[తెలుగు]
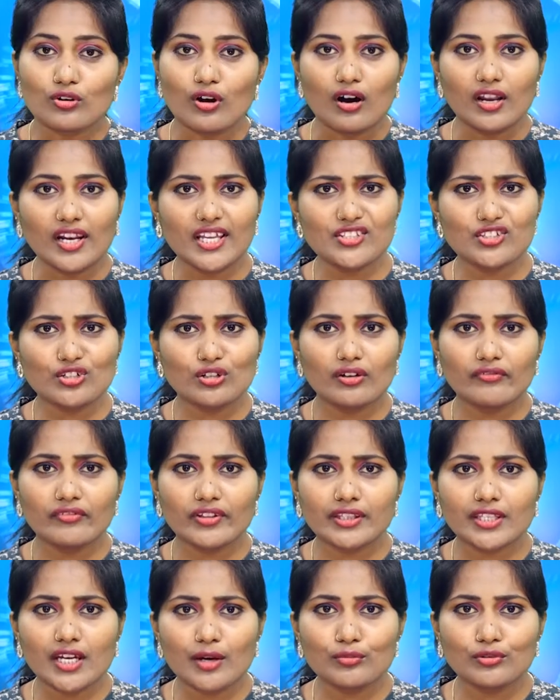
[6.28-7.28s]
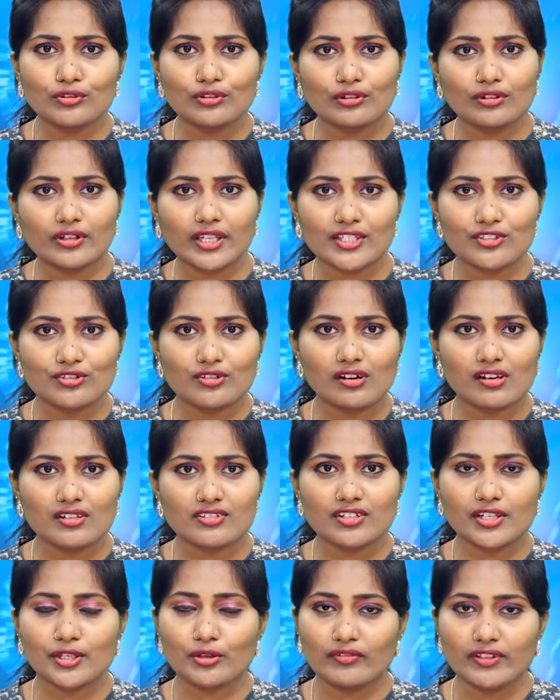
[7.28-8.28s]
కాలేజీలో విద్యాబుద్ధులు
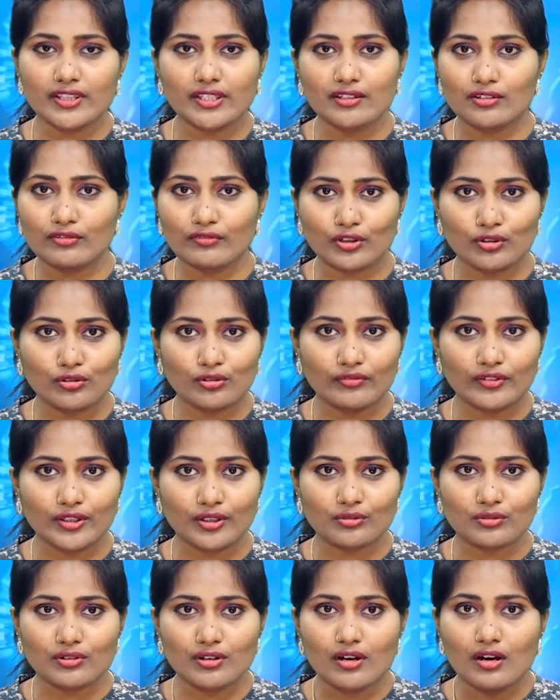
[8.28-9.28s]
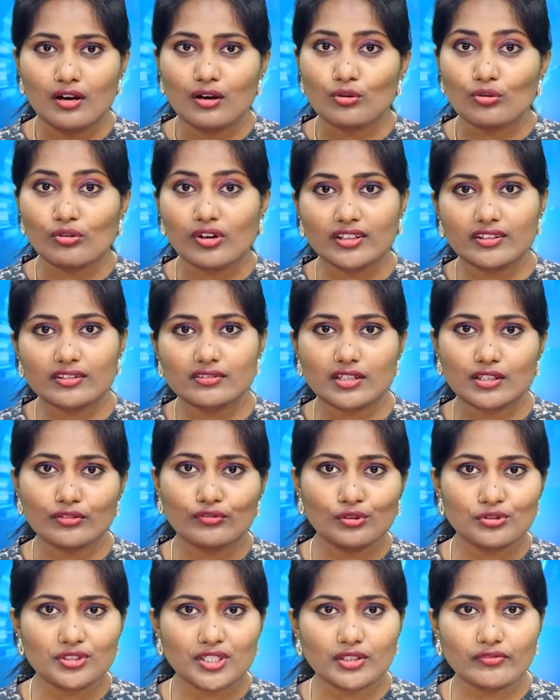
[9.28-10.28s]
నేర్చుకోవాల్సిన యువతి యువకులు వీరు ఉన్నత
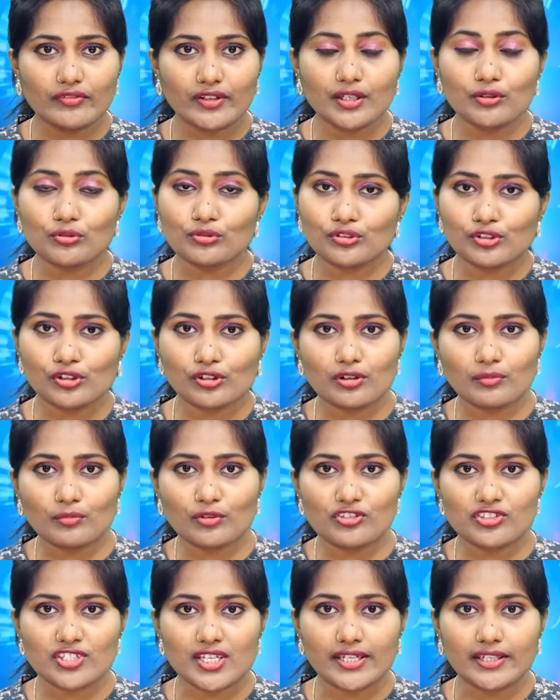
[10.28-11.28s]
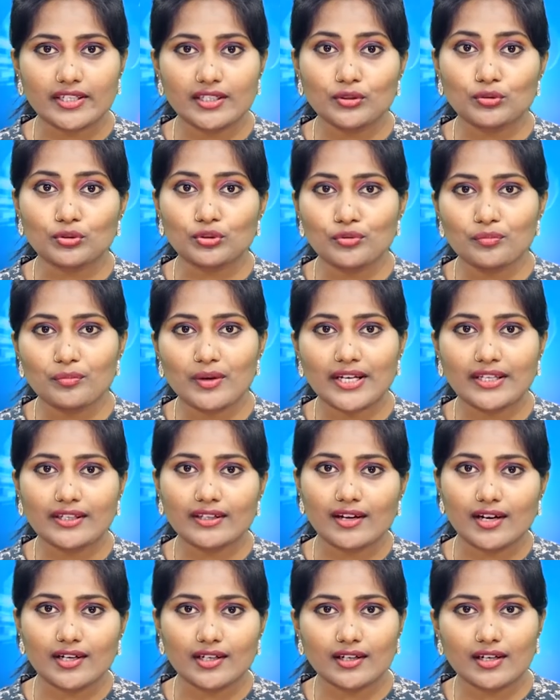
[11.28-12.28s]
చదువులు చదివి ఉద్యోగంలో చేరి
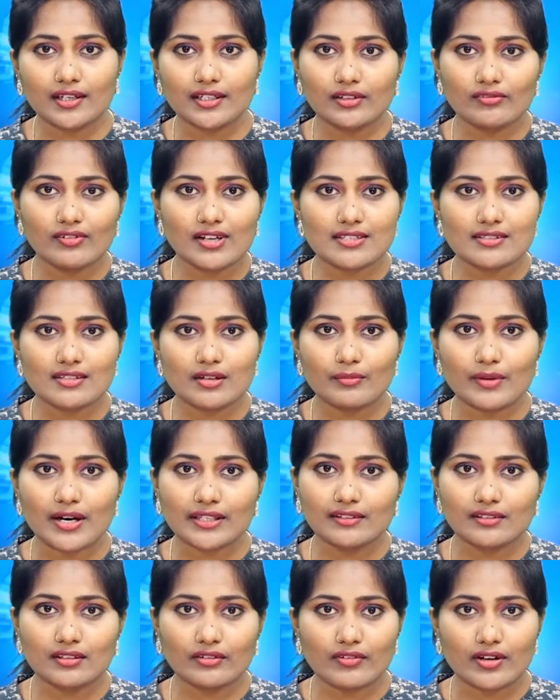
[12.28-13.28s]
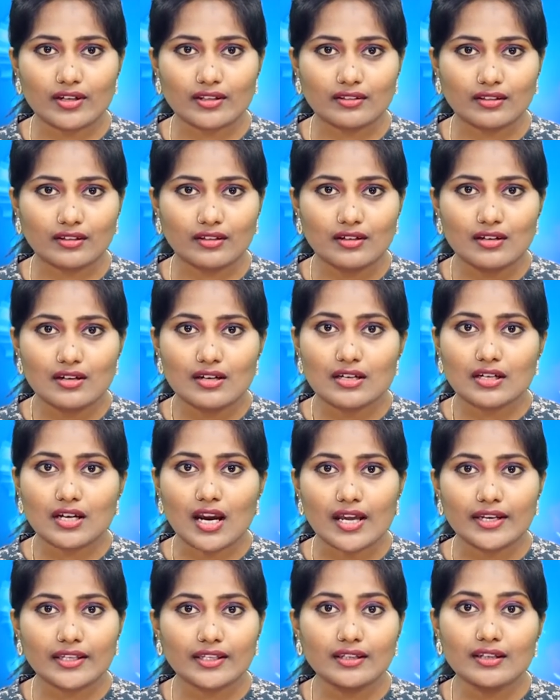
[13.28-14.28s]
కుటుంబానికి అండగా నిర్వాల్సిన బాధ్యత వారిది
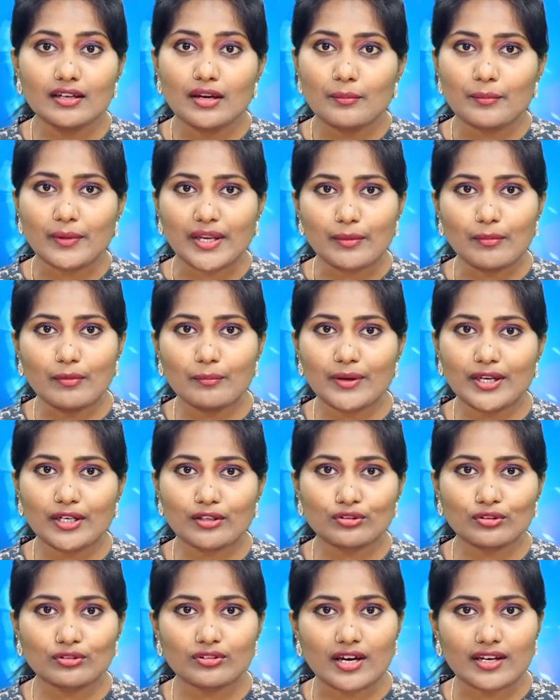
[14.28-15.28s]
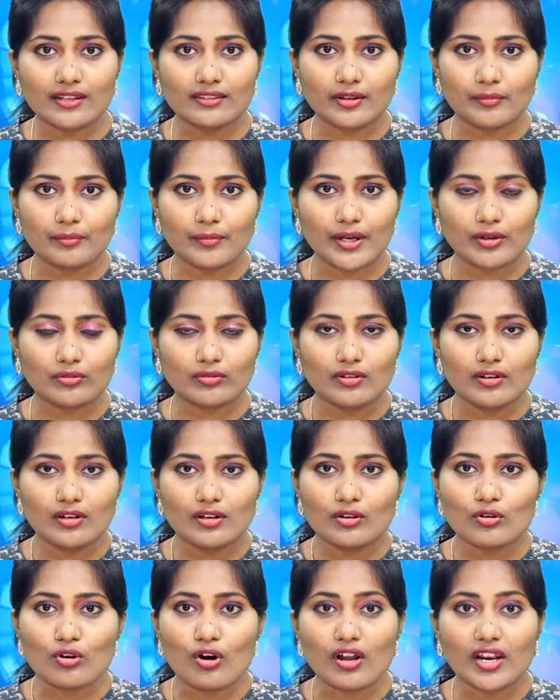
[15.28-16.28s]
కానీ ప్రేమ పేరుతో దారి తప్పారు
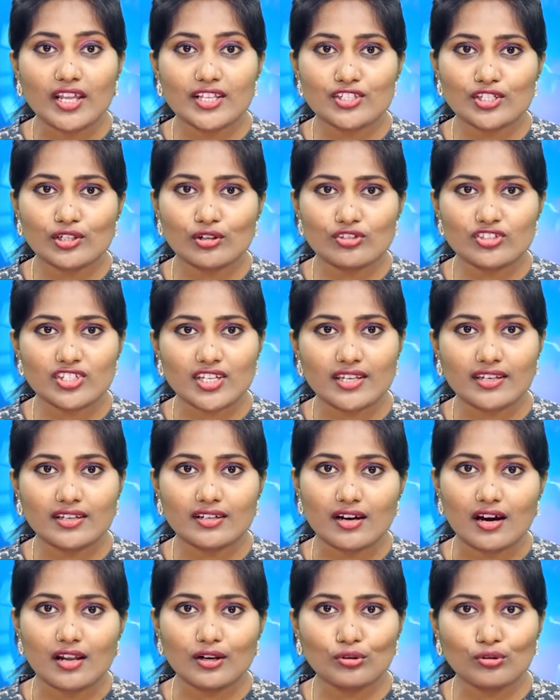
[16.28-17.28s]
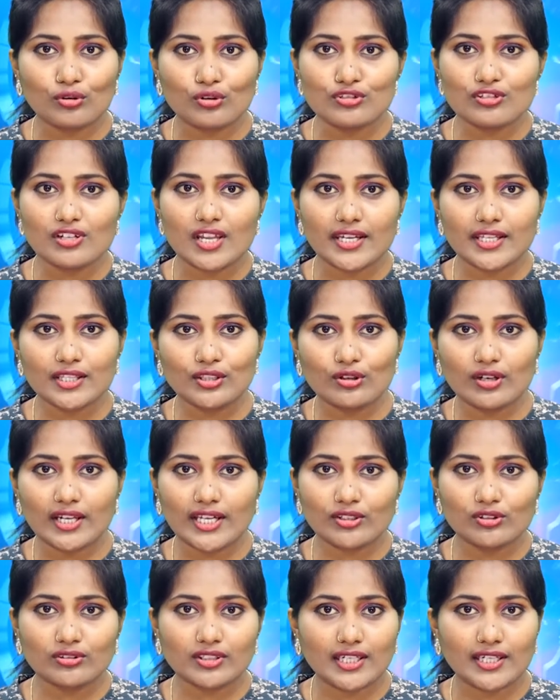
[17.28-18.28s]
కాలేజీలో చేరి నాలుగు రోజులు అయిందో
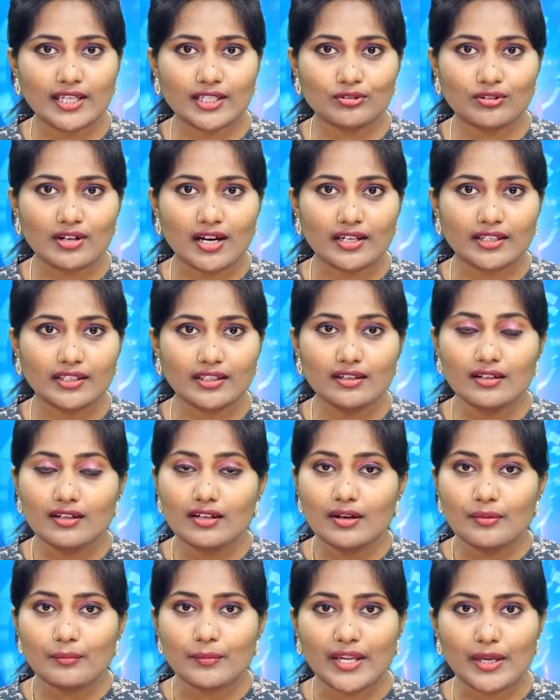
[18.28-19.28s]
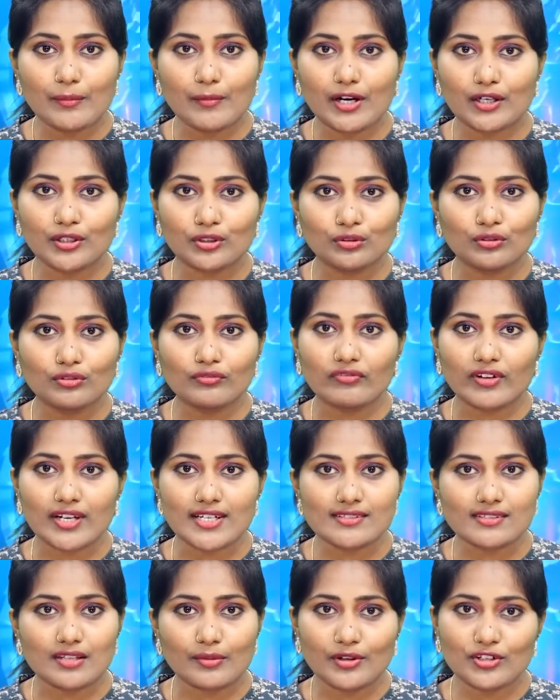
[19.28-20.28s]
లేదో తెలియదు కానీ ప్రేమ అంటూ
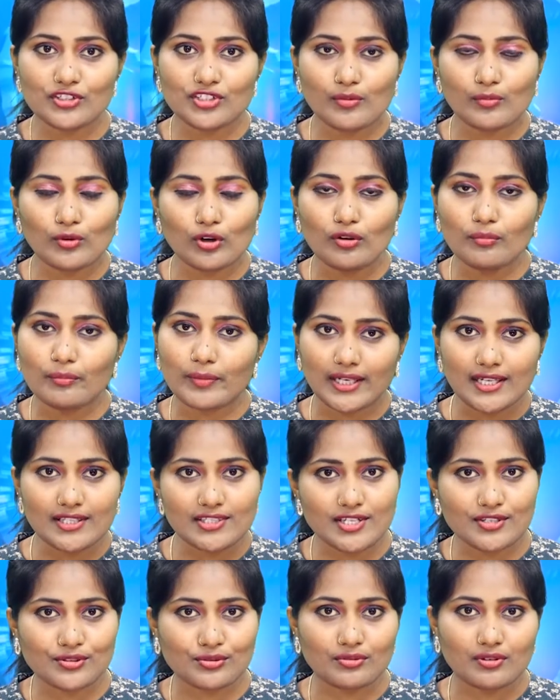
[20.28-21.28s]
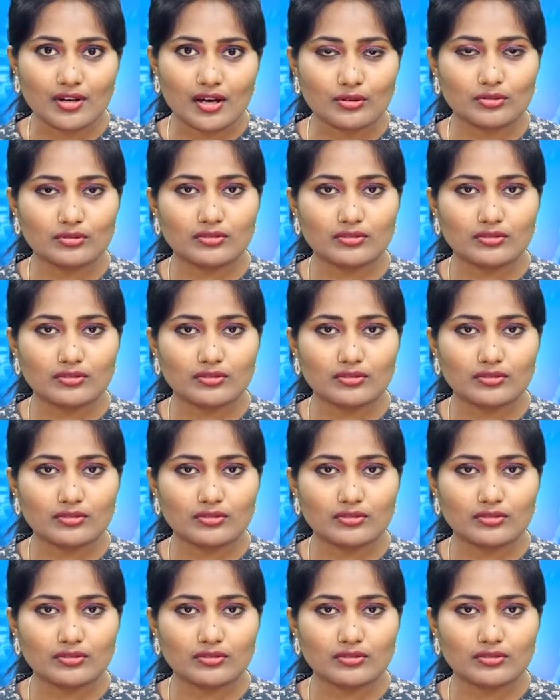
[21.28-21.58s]
ఫ్రెండ్స్ సమక్షంలో పెళ్లి చేసుకున్నారు